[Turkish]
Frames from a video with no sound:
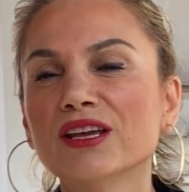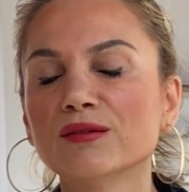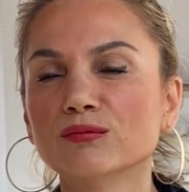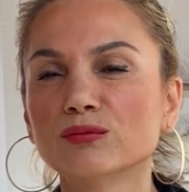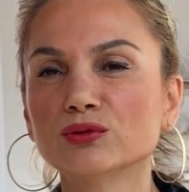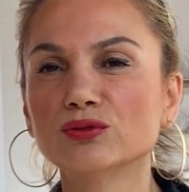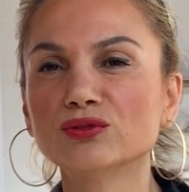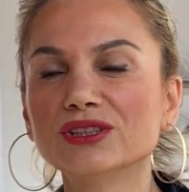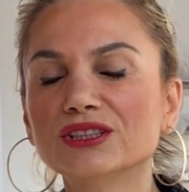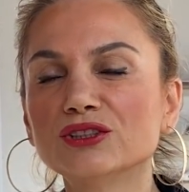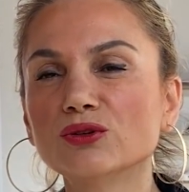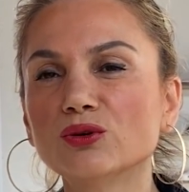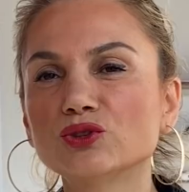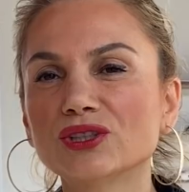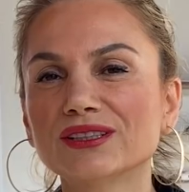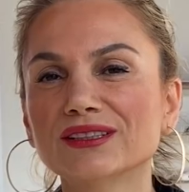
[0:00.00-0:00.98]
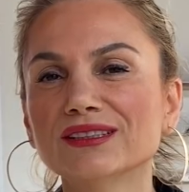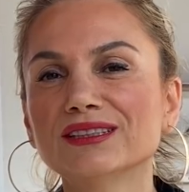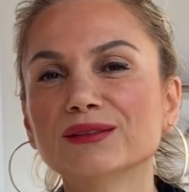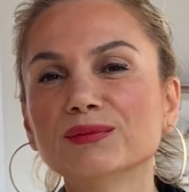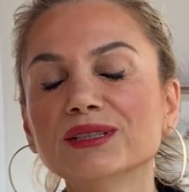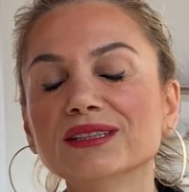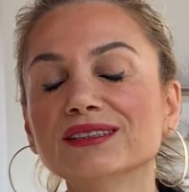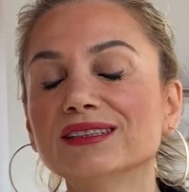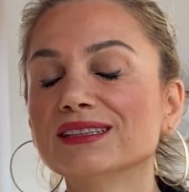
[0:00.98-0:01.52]
Bugün 2 Ocak
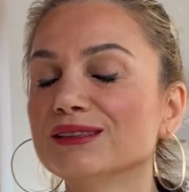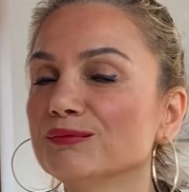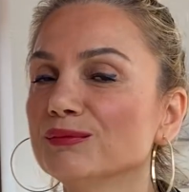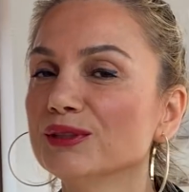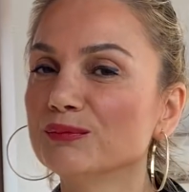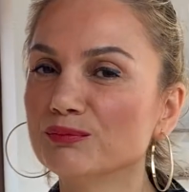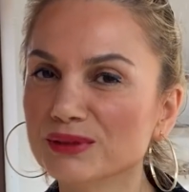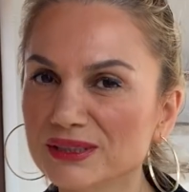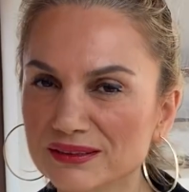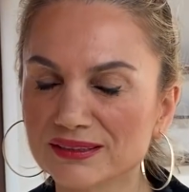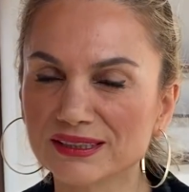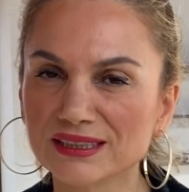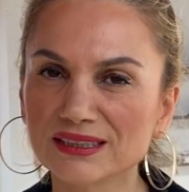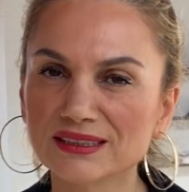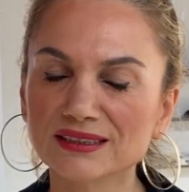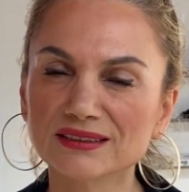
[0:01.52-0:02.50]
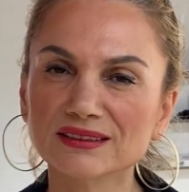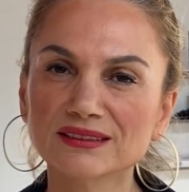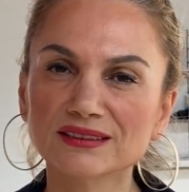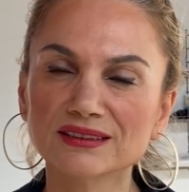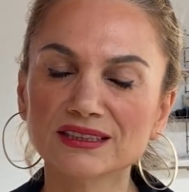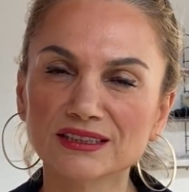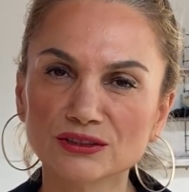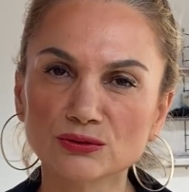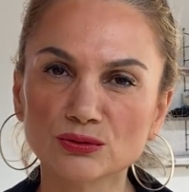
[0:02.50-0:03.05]
2021, yeni yılın
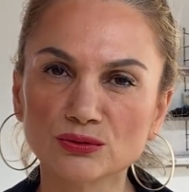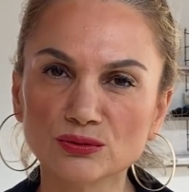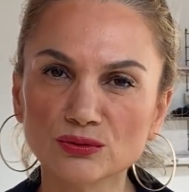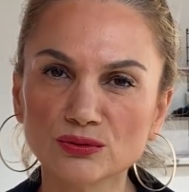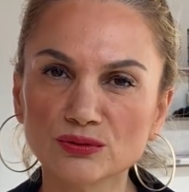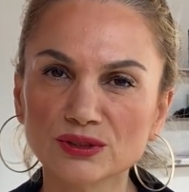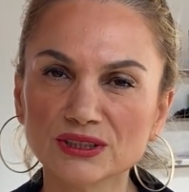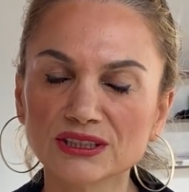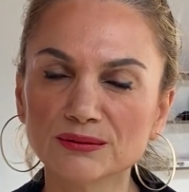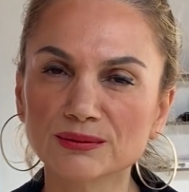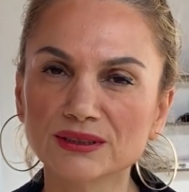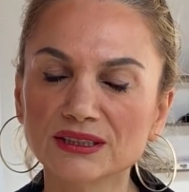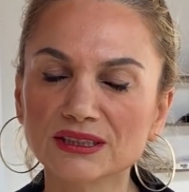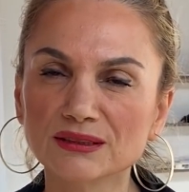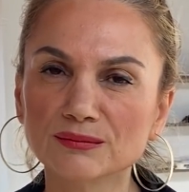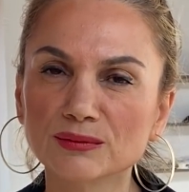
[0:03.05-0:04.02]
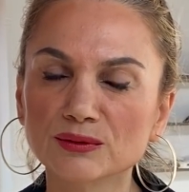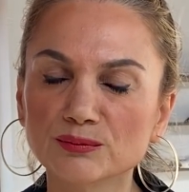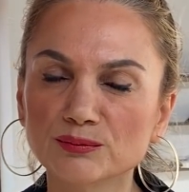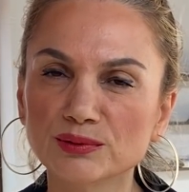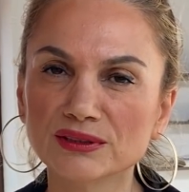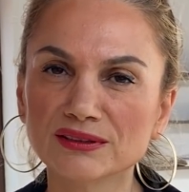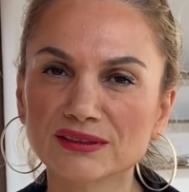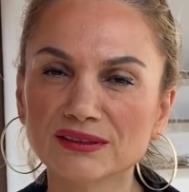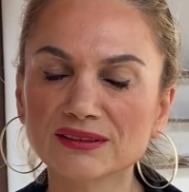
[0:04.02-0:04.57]
ilk günü
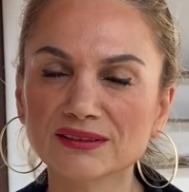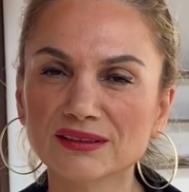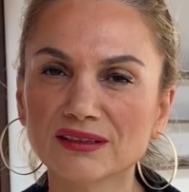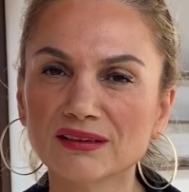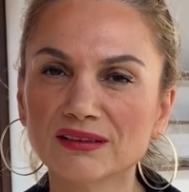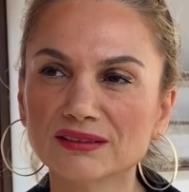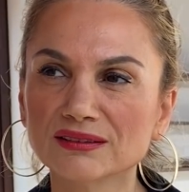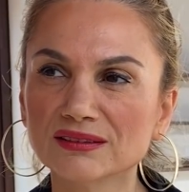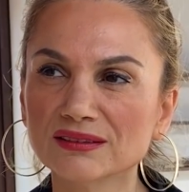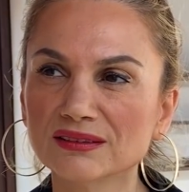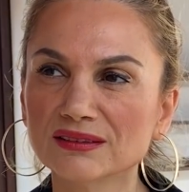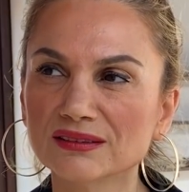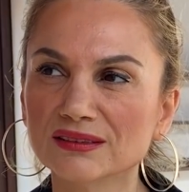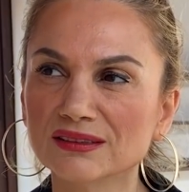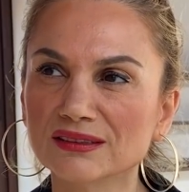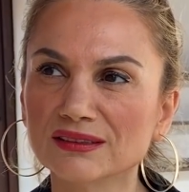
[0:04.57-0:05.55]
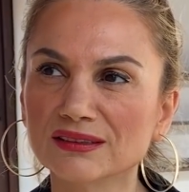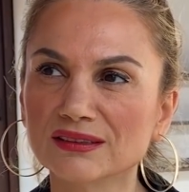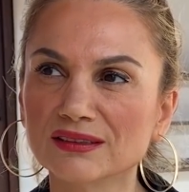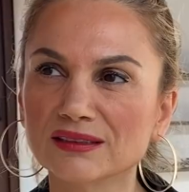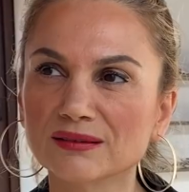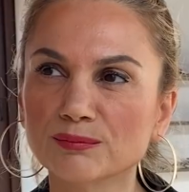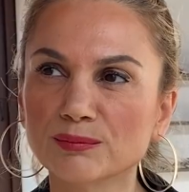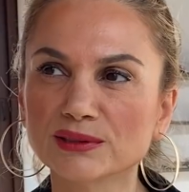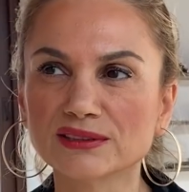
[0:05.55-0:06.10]
2021'in artık
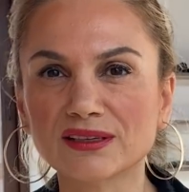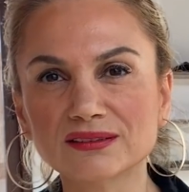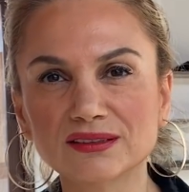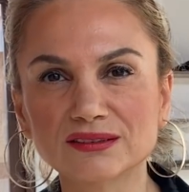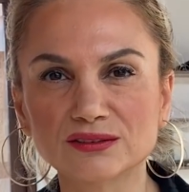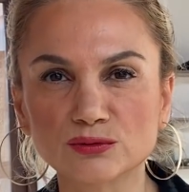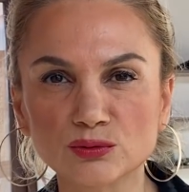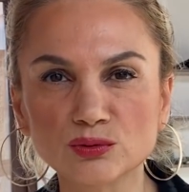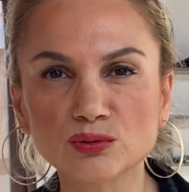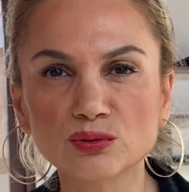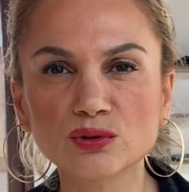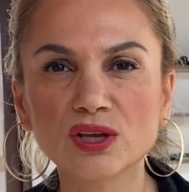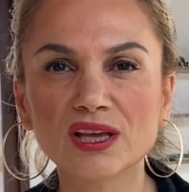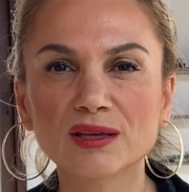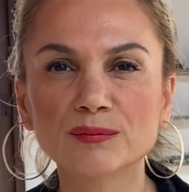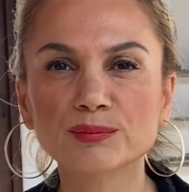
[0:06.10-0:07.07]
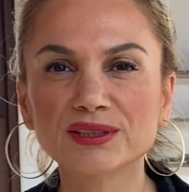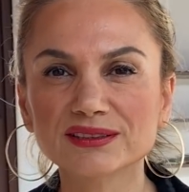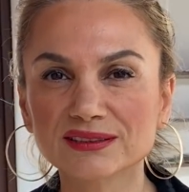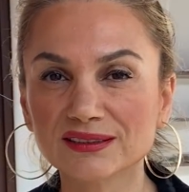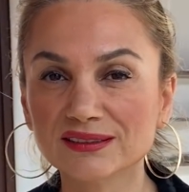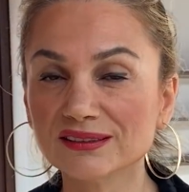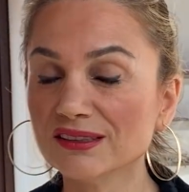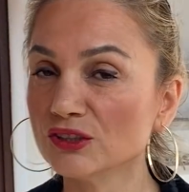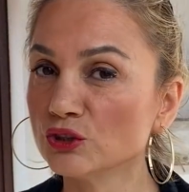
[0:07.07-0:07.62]
e, pazartesi günü
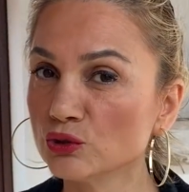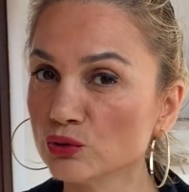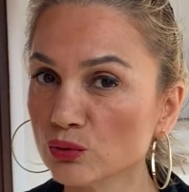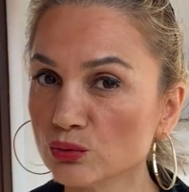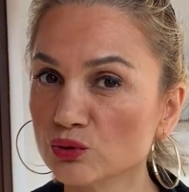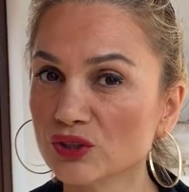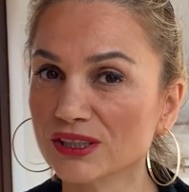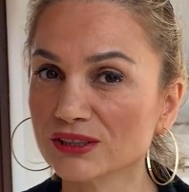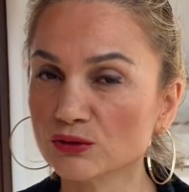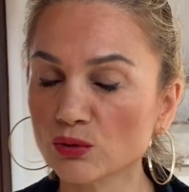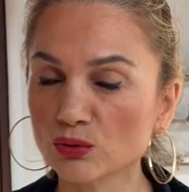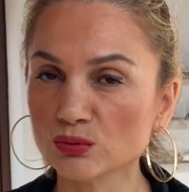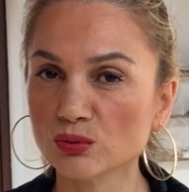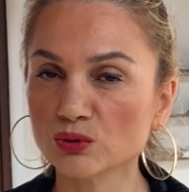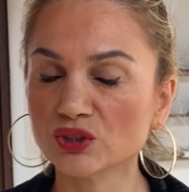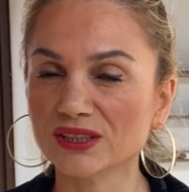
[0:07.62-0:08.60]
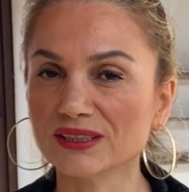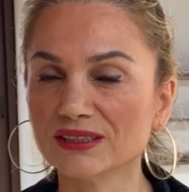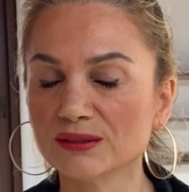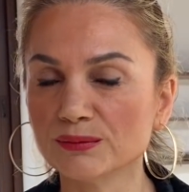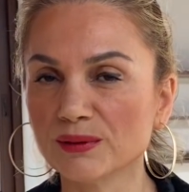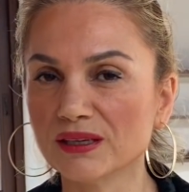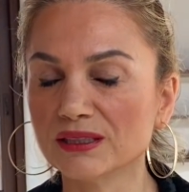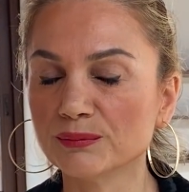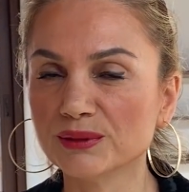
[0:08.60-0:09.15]
piyasaları açıyor olacağız. 4 Ocak
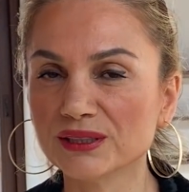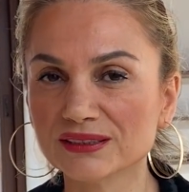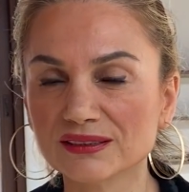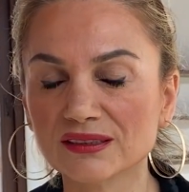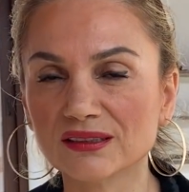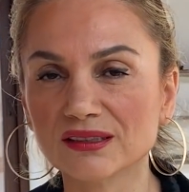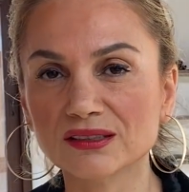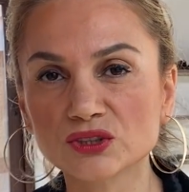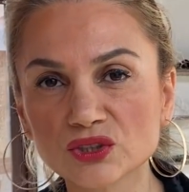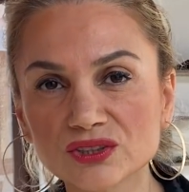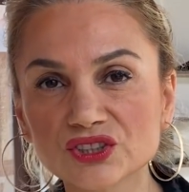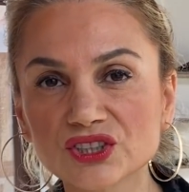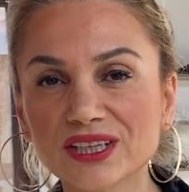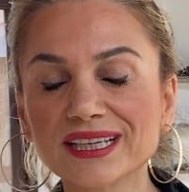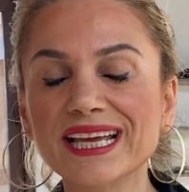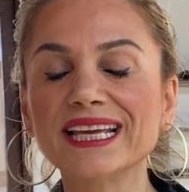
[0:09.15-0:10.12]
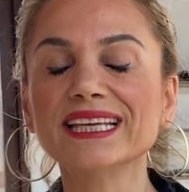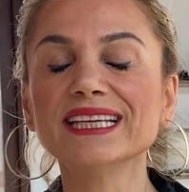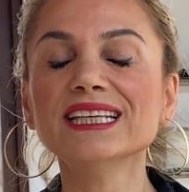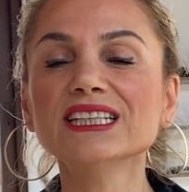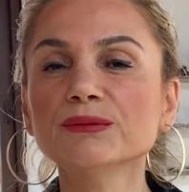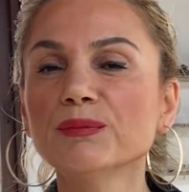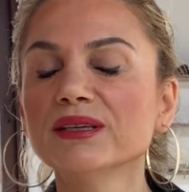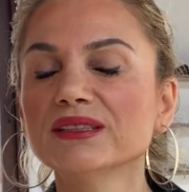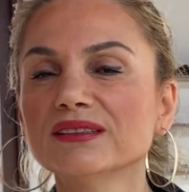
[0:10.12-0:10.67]
itibariyle piyasalar açılacak.
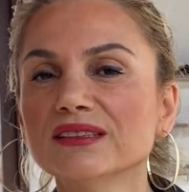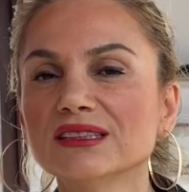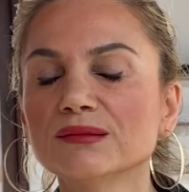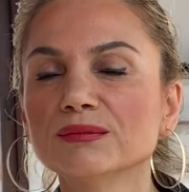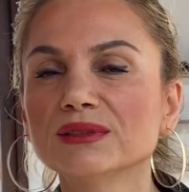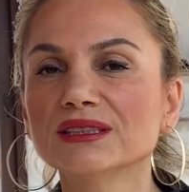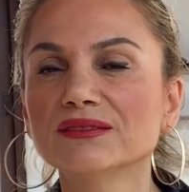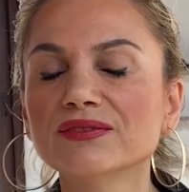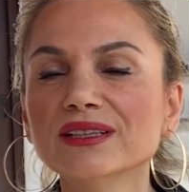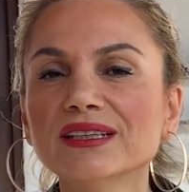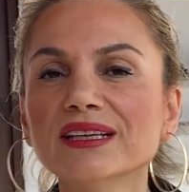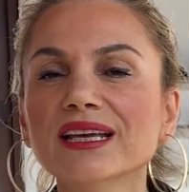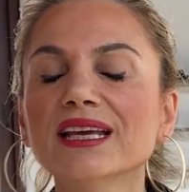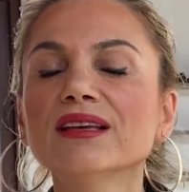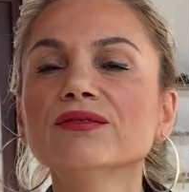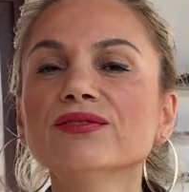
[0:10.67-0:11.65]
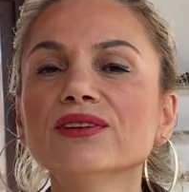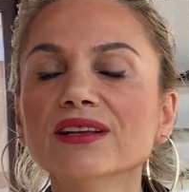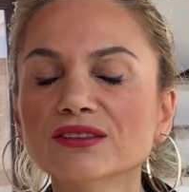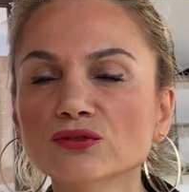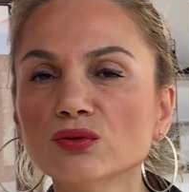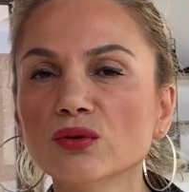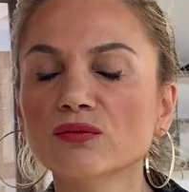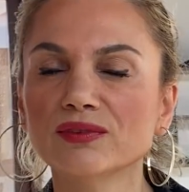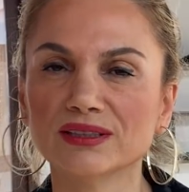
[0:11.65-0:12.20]
İlk beklediğimiz veri
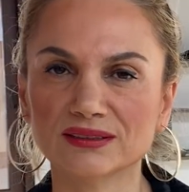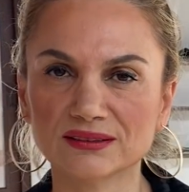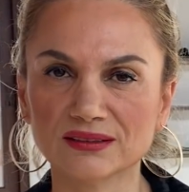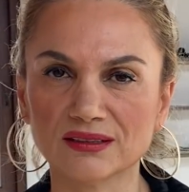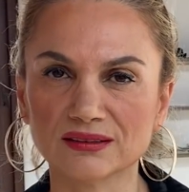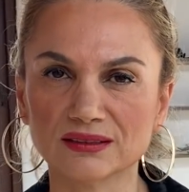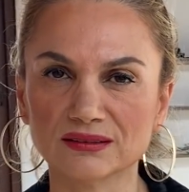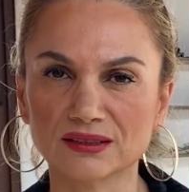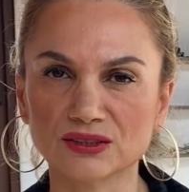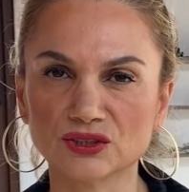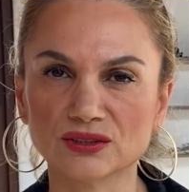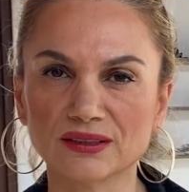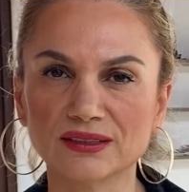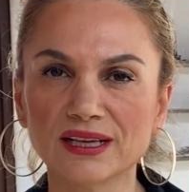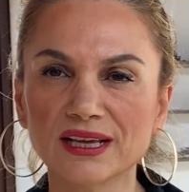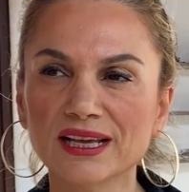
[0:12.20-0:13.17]
enflasyon verisi arkadaşlar.